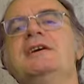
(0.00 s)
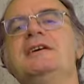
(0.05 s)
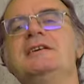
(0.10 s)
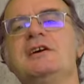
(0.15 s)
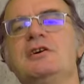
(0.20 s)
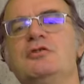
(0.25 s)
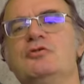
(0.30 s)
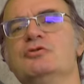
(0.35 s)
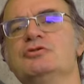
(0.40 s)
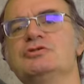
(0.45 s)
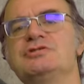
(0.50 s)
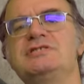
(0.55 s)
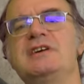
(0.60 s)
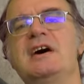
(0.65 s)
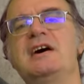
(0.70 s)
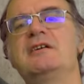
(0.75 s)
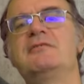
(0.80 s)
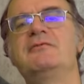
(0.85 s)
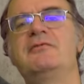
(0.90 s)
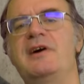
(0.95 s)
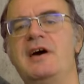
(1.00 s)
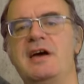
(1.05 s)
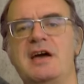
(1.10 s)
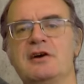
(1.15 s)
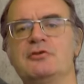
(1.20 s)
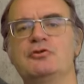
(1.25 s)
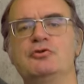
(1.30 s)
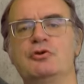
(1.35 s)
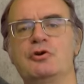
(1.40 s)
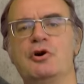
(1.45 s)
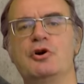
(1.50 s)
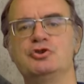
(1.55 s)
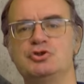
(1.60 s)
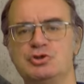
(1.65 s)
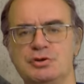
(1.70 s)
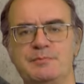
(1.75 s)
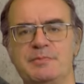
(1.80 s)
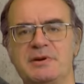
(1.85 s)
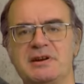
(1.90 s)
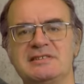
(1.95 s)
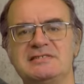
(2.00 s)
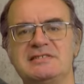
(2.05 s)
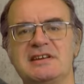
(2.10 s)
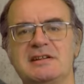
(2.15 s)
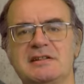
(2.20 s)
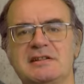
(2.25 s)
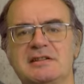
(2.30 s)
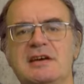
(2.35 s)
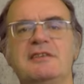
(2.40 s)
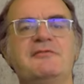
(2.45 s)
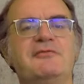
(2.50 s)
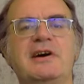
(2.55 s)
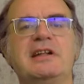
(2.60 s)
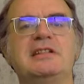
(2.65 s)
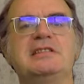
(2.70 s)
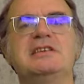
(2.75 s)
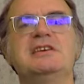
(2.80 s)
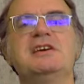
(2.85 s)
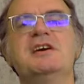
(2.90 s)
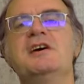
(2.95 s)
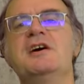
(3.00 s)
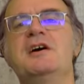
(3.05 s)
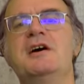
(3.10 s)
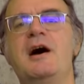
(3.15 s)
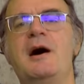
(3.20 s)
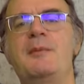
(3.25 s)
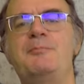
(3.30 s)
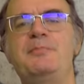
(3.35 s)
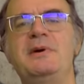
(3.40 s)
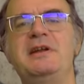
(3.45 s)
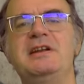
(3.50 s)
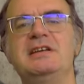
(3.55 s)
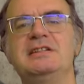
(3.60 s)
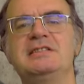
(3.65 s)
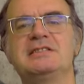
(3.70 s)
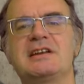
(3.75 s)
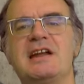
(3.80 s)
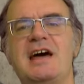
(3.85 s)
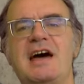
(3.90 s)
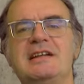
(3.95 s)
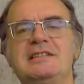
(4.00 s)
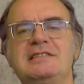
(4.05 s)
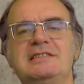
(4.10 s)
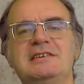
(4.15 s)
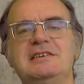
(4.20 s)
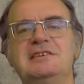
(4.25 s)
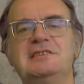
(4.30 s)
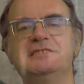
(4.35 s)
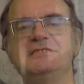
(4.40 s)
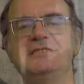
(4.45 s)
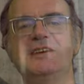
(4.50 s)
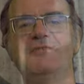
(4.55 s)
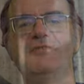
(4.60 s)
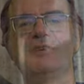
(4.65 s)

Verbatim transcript: che conserva e ancora oggi presenta. Infatti appena entrati si è